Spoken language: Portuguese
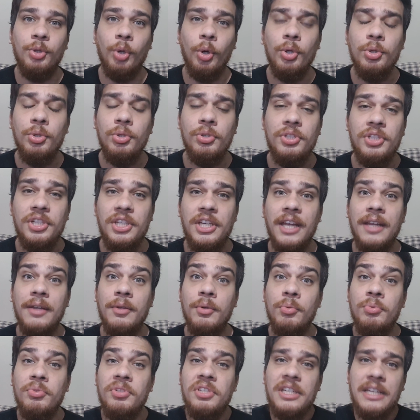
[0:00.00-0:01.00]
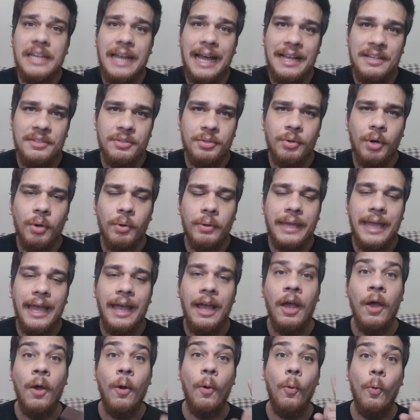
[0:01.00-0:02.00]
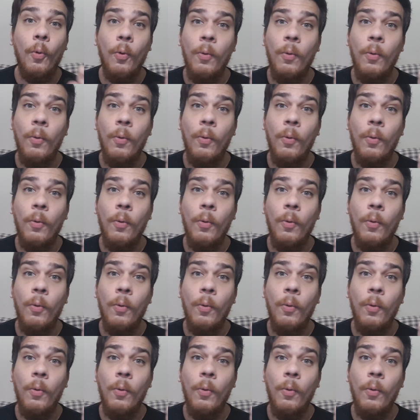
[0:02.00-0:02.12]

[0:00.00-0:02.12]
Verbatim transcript: todo dia num ginásio qualquer.